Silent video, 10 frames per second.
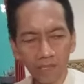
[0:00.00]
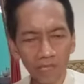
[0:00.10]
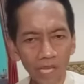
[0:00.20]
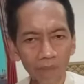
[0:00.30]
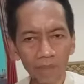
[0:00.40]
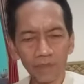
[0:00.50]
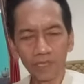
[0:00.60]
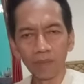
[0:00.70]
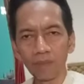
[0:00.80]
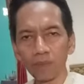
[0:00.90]
setup
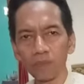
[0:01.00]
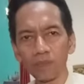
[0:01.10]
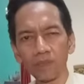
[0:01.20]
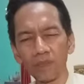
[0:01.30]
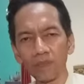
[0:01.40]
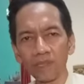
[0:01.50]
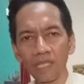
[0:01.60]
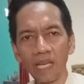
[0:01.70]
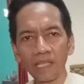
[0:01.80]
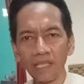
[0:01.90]
setup itu
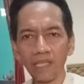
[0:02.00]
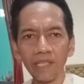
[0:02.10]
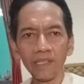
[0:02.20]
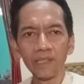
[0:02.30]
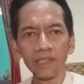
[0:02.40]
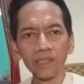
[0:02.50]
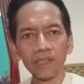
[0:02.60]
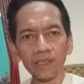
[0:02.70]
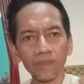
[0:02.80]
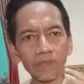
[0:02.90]
mencari
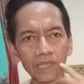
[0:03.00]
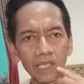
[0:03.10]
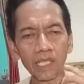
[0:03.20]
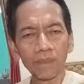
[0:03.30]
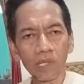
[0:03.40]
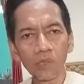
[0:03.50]
mencari dan